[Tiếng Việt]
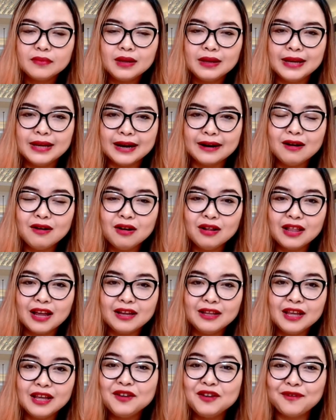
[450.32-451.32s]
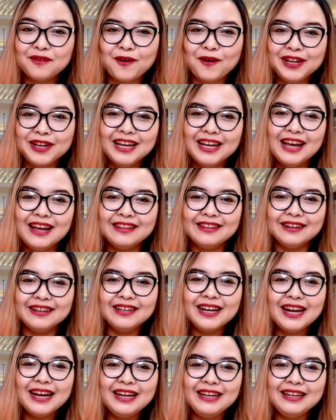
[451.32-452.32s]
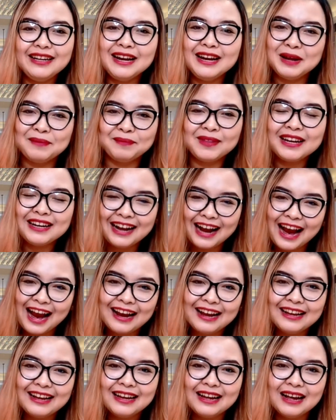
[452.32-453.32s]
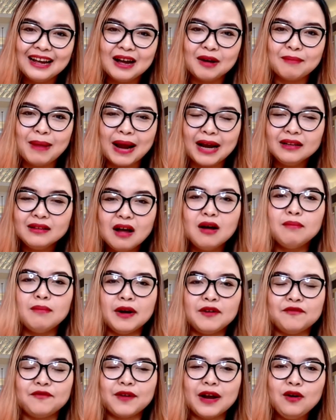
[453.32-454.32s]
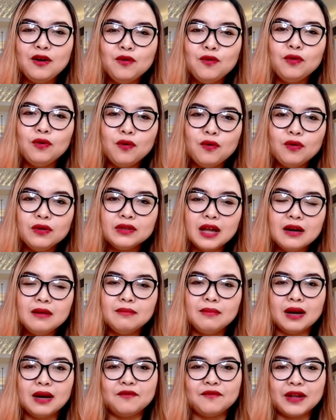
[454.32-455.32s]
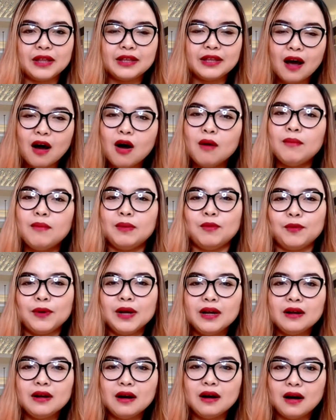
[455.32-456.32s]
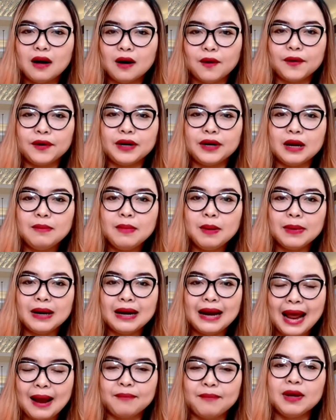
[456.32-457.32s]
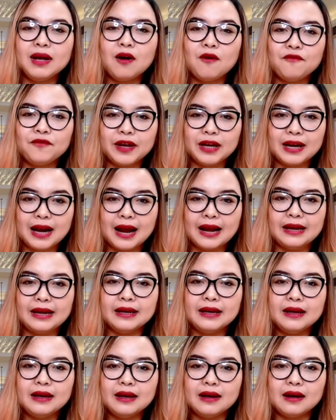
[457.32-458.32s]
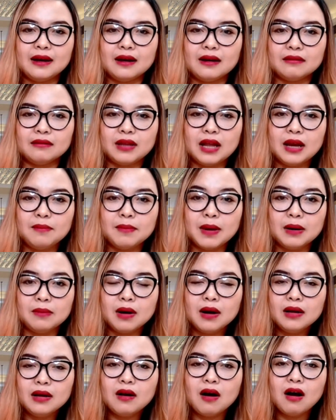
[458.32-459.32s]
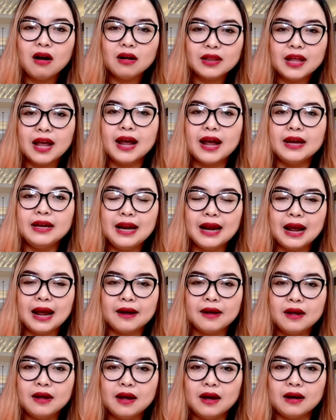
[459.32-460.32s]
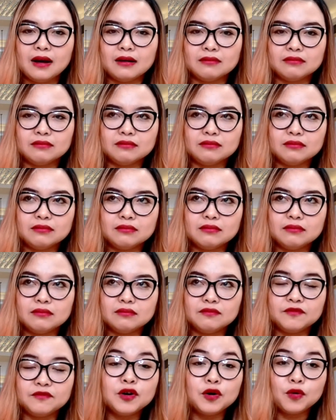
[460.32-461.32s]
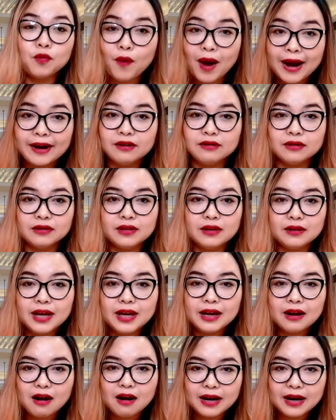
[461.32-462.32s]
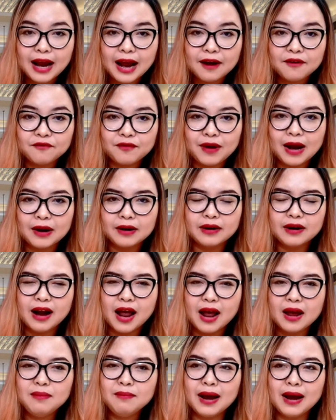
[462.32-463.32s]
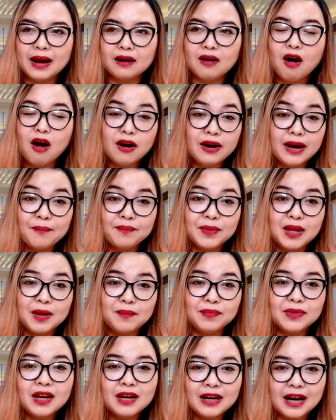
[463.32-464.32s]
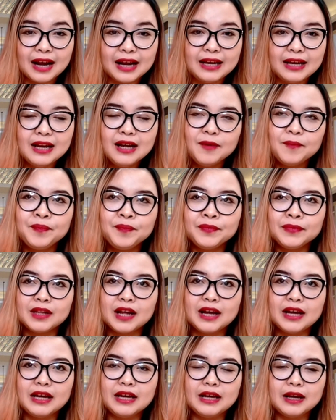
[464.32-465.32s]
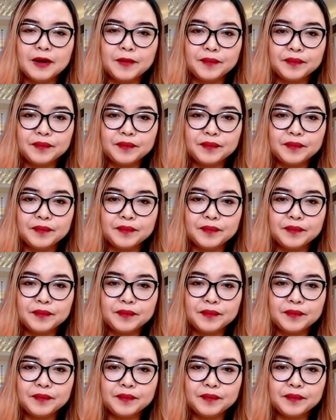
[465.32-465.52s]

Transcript: và nó có thể chi phối những cái cái niềm tin khác à, bản thân mình phải luôn luôn tin mình và cho mình một cái cơ hội để mà mình làm cái công việc này à, thì mình mới có thể là à, vượt qua được những cái khó khăn và để mà có năm niềm tin này á thì